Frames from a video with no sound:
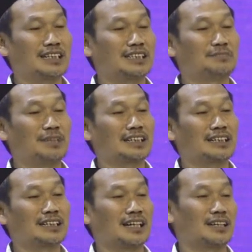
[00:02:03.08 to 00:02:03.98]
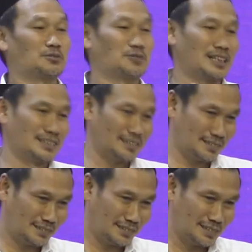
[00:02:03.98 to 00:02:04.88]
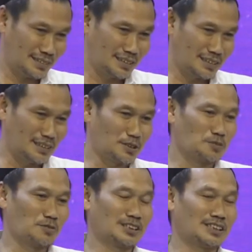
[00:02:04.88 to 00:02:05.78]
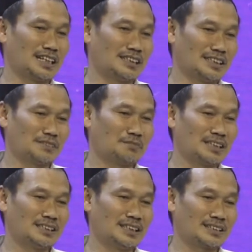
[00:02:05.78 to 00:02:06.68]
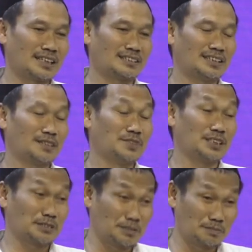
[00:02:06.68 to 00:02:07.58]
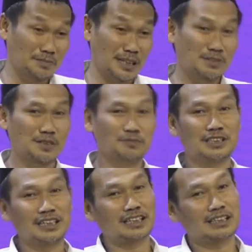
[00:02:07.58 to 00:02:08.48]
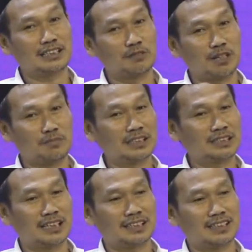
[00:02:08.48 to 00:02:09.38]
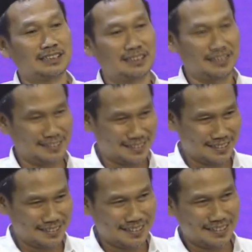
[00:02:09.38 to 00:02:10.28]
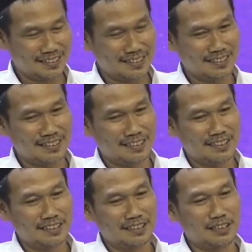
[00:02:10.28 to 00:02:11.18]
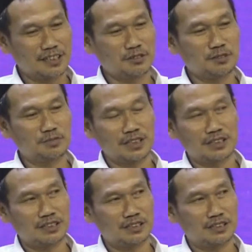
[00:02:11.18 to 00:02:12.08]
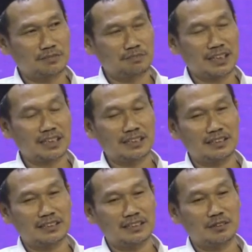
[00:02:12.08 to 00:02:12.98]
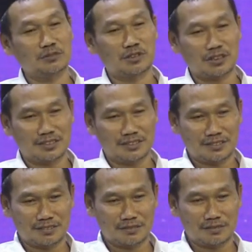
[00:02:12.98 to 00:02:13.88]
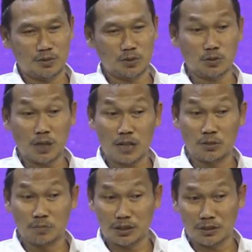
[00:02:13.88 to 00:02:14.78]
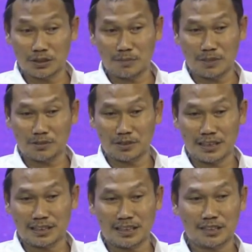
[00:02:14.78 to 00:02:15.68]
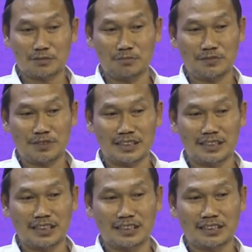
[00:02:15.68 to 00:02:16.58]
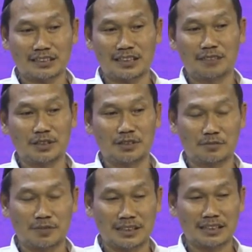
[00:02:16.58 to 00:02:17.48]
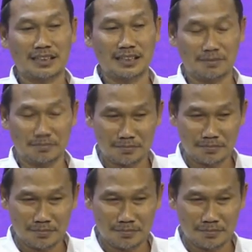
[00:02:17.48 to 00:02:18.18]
pernah dipakai Al-Quran. Jadi ku wonten ayat mayyar tadda minkum, tapi kemudian ada wa mayar tadid. Dan itu bagi peneliti luhut itu kagum betul sama Quran karena semua varian yang sah menurut bahasa Arab